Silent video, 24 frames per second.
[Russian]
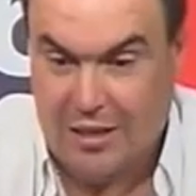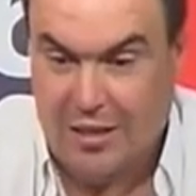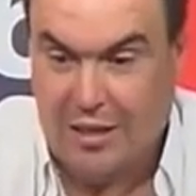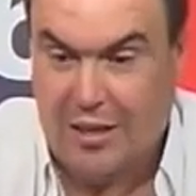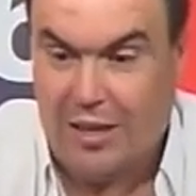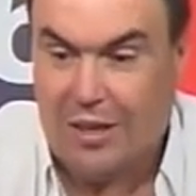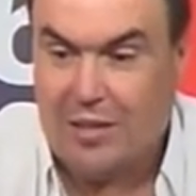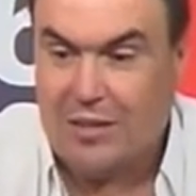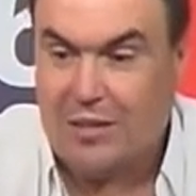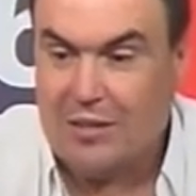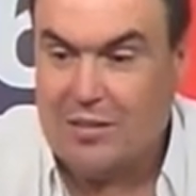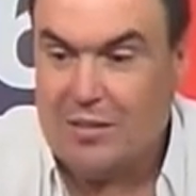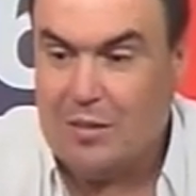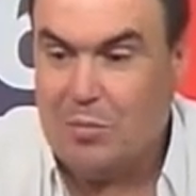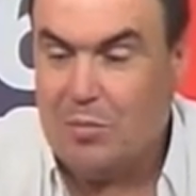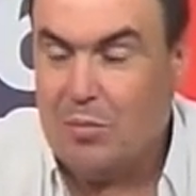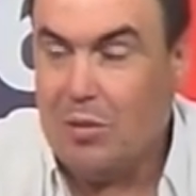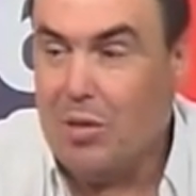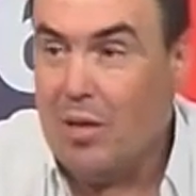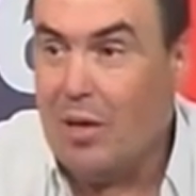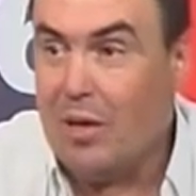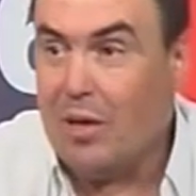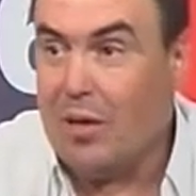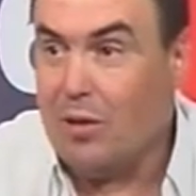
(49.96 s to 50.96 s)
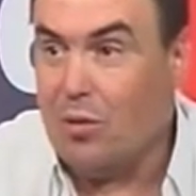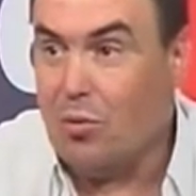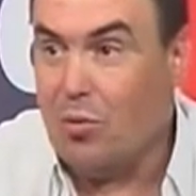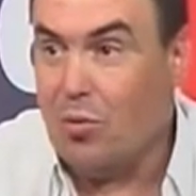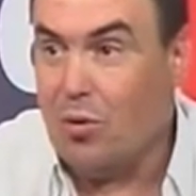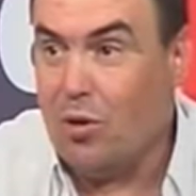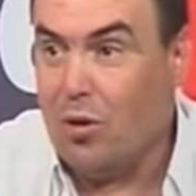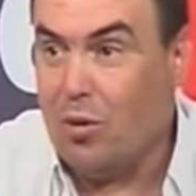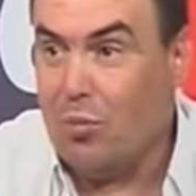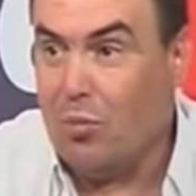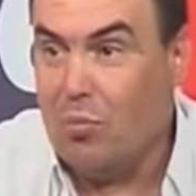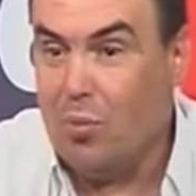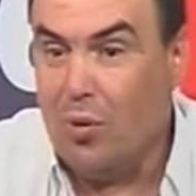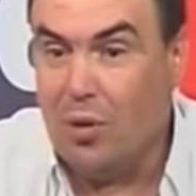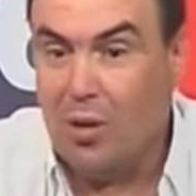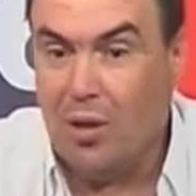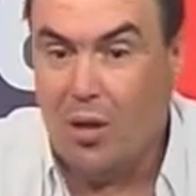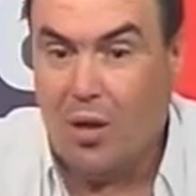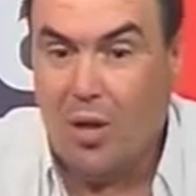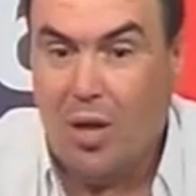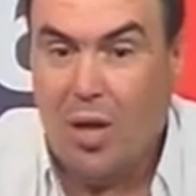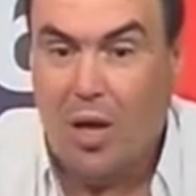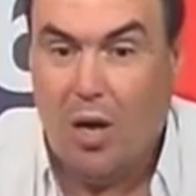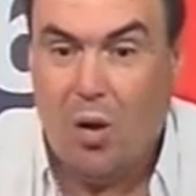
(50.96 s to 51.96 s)
и этот семинар, который
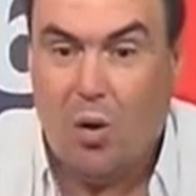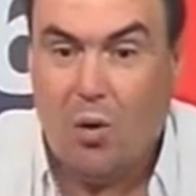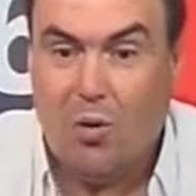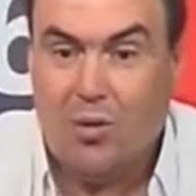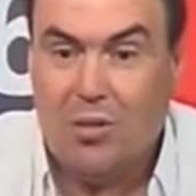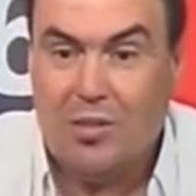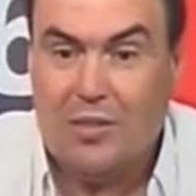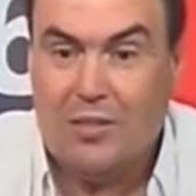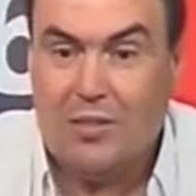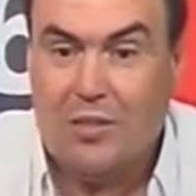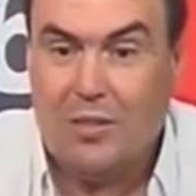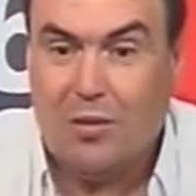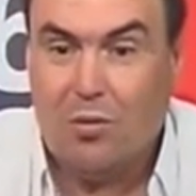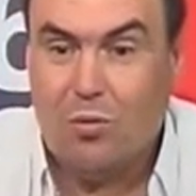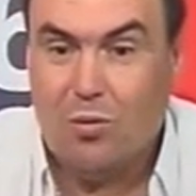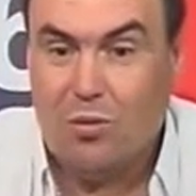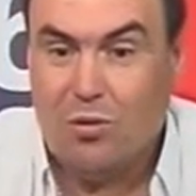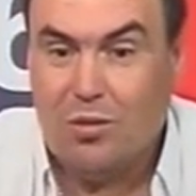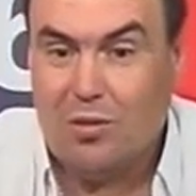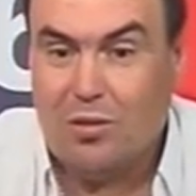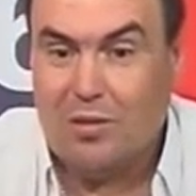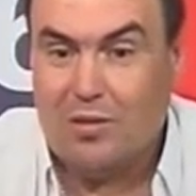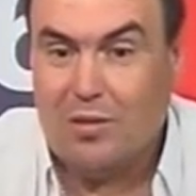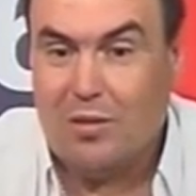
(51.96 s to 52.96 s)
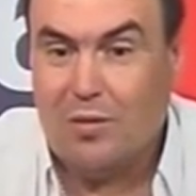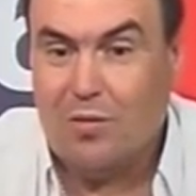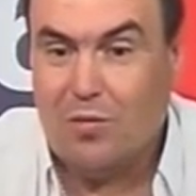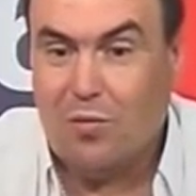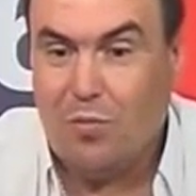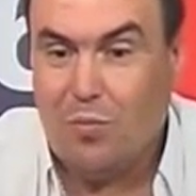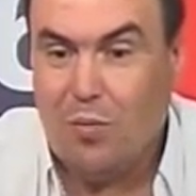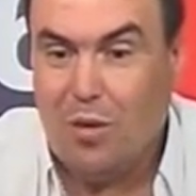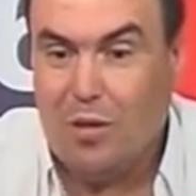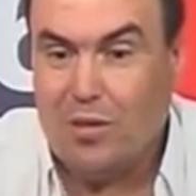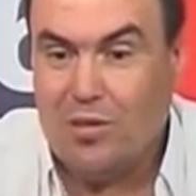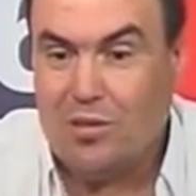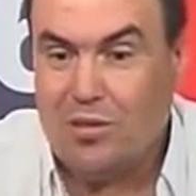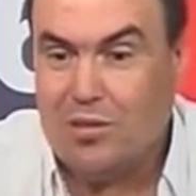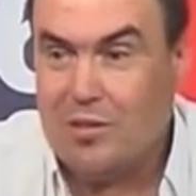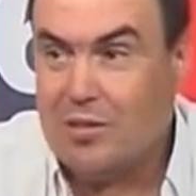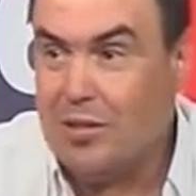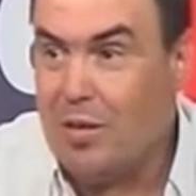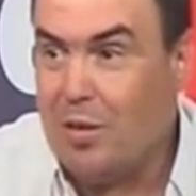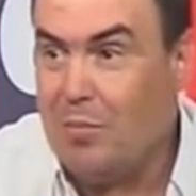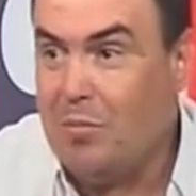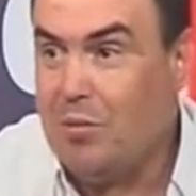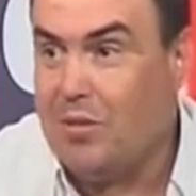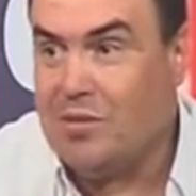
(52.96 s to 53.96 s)
был, он не закончился двумя
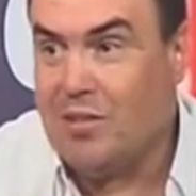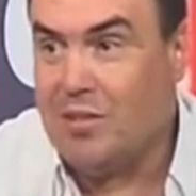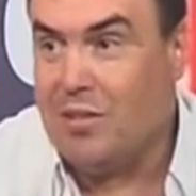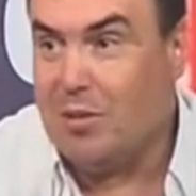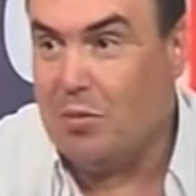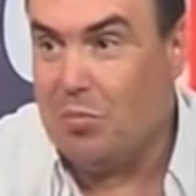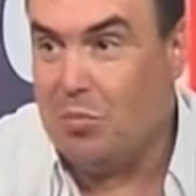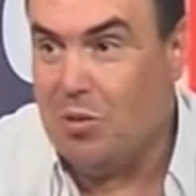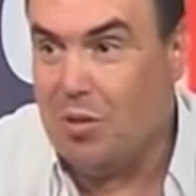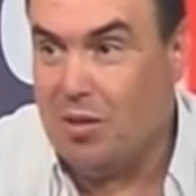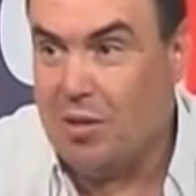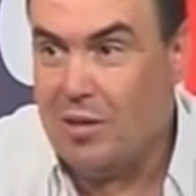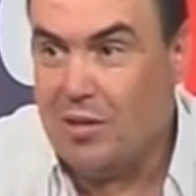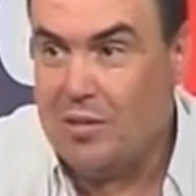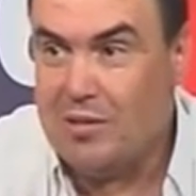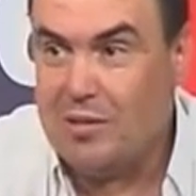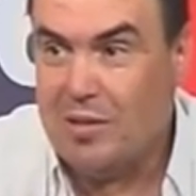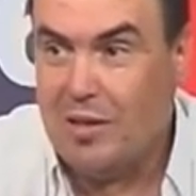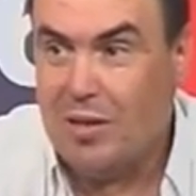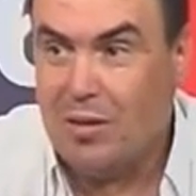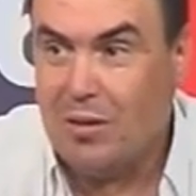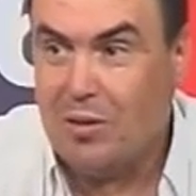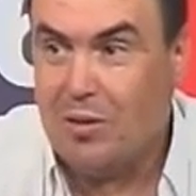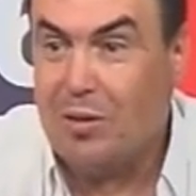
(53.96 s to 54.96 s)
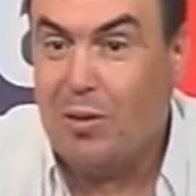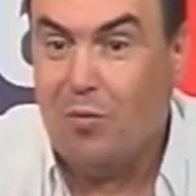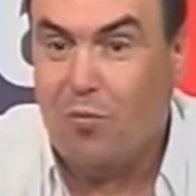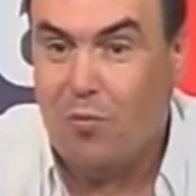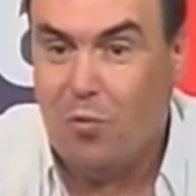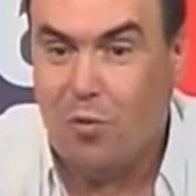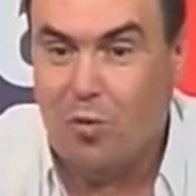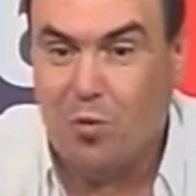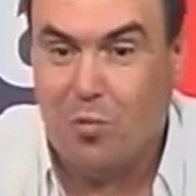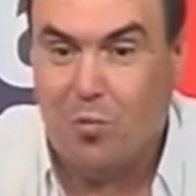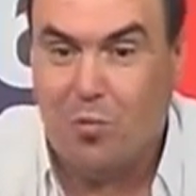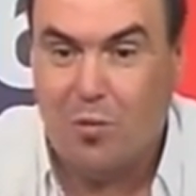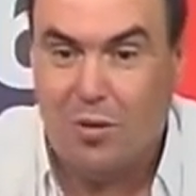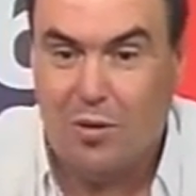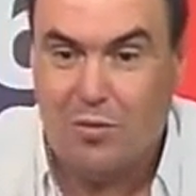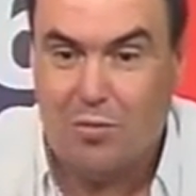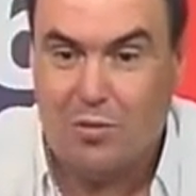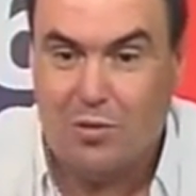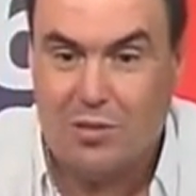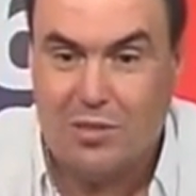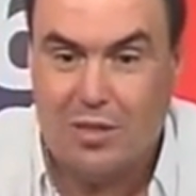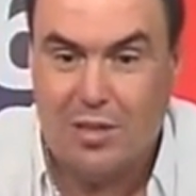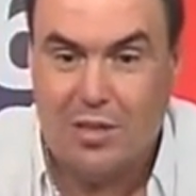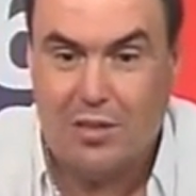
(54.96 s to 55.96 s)
часами. Кстати, мне на сайт, на форум
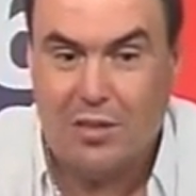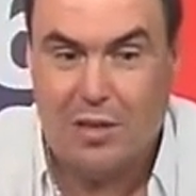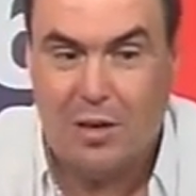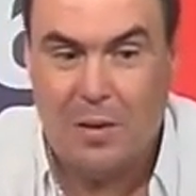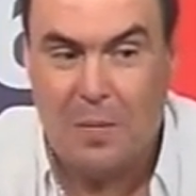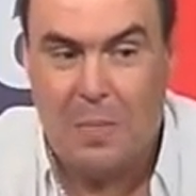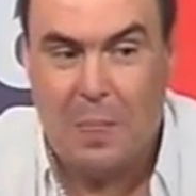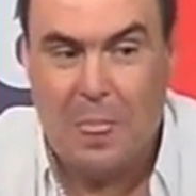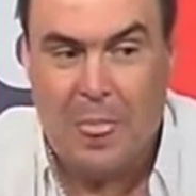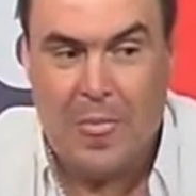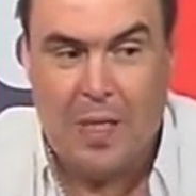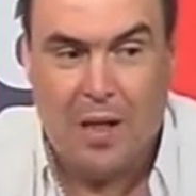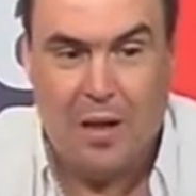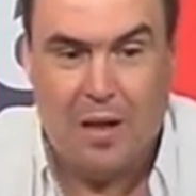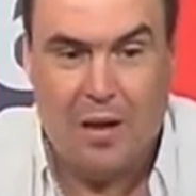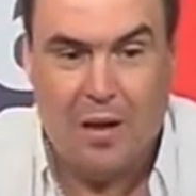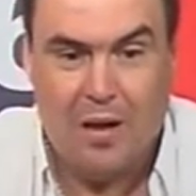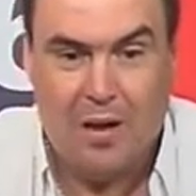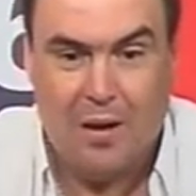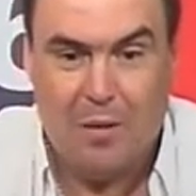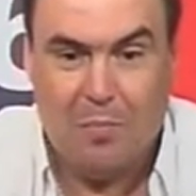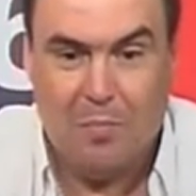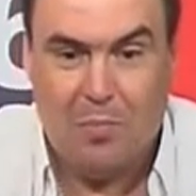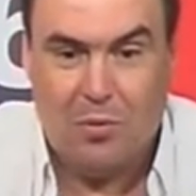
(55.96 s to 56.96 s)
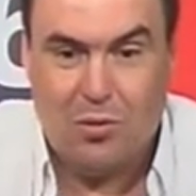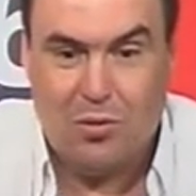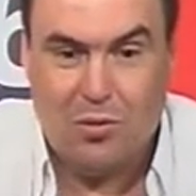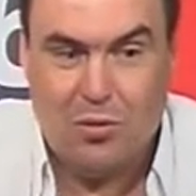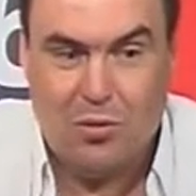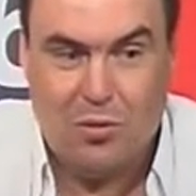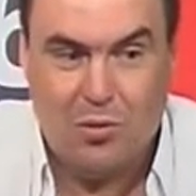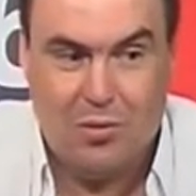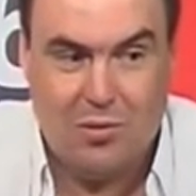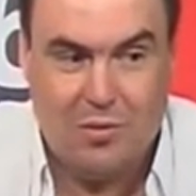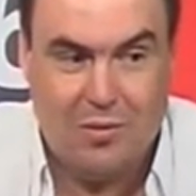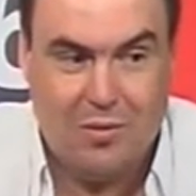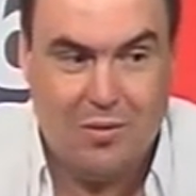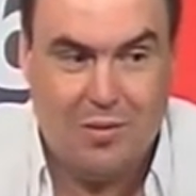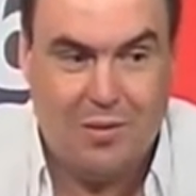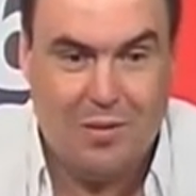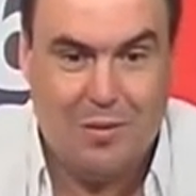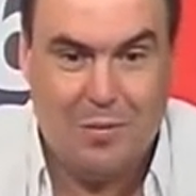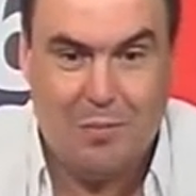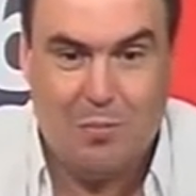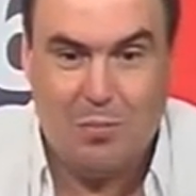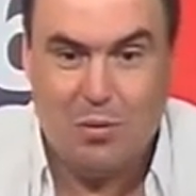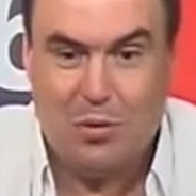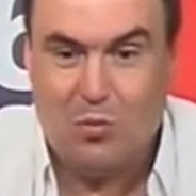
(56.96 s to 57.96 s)
моего сайта э, пришел
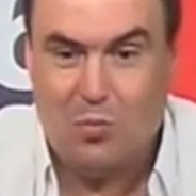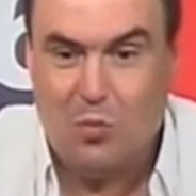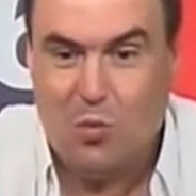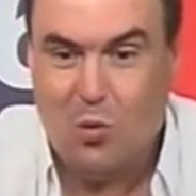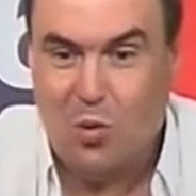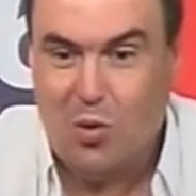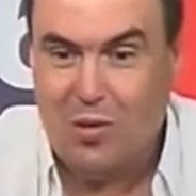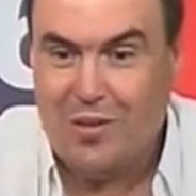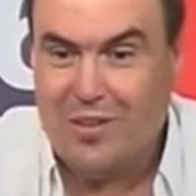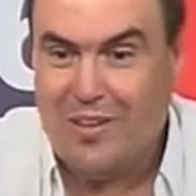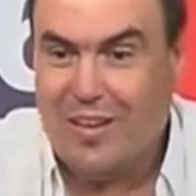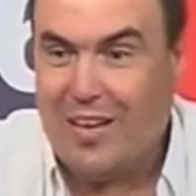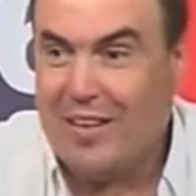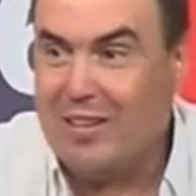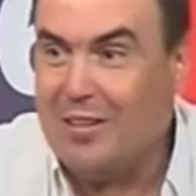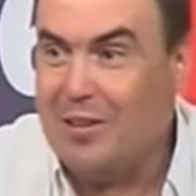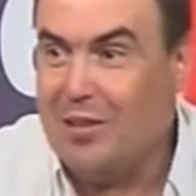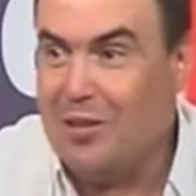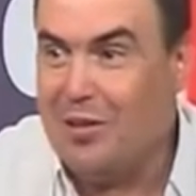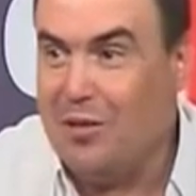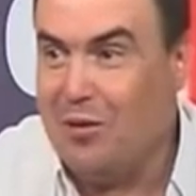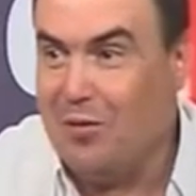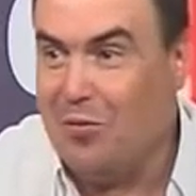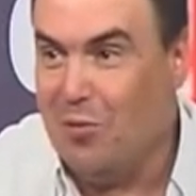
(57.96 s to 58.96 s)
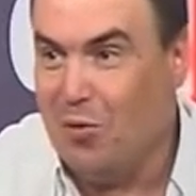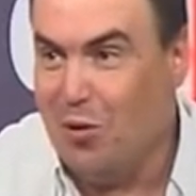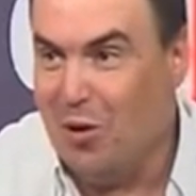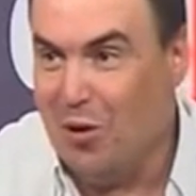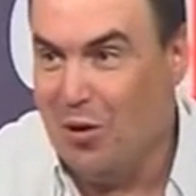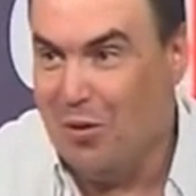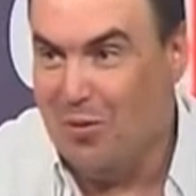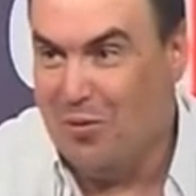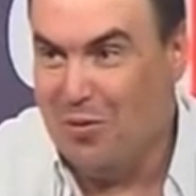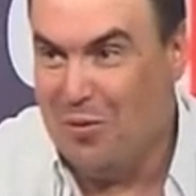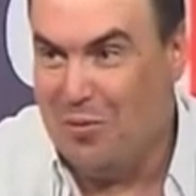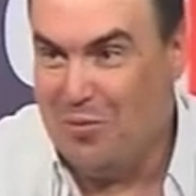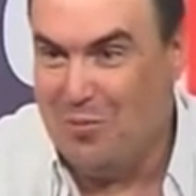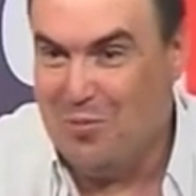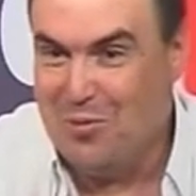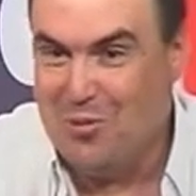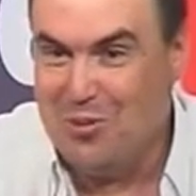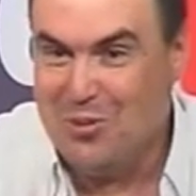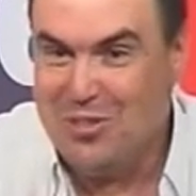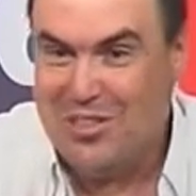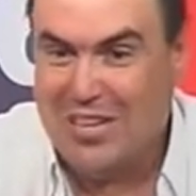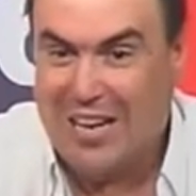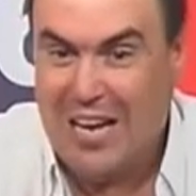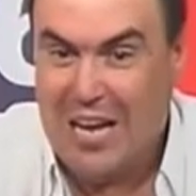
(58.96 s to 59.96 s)
э, письмо от недовольного
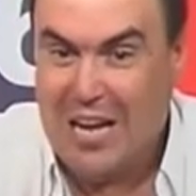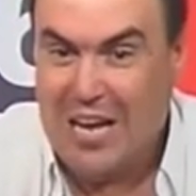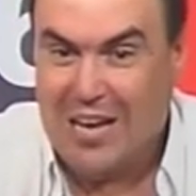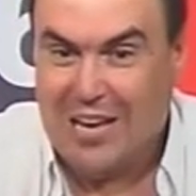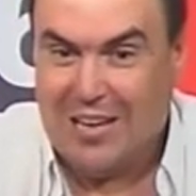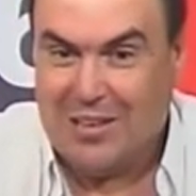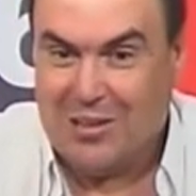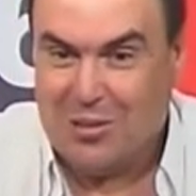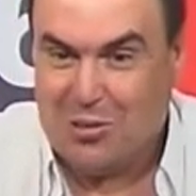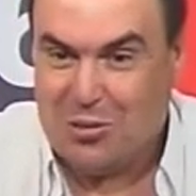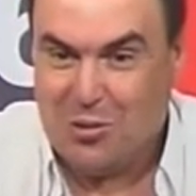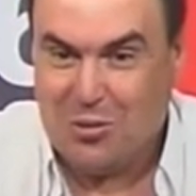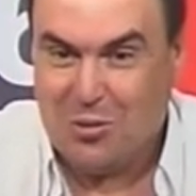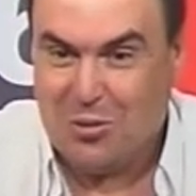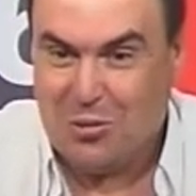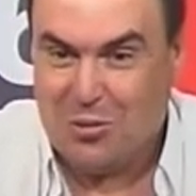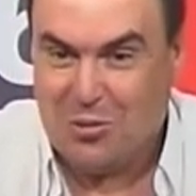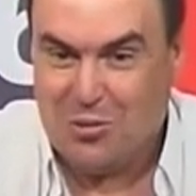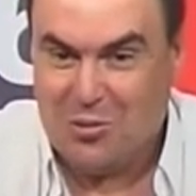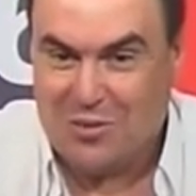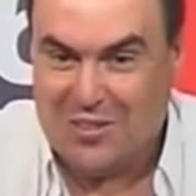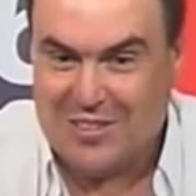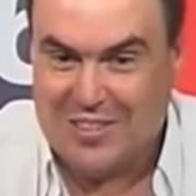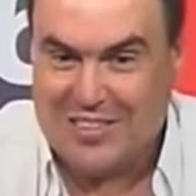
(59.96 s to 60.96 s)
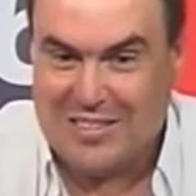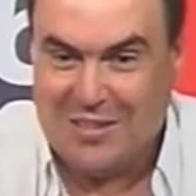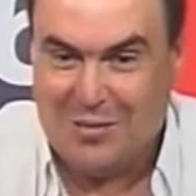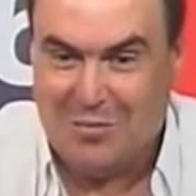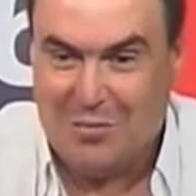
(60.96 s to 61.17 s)
мужа, что это у вас за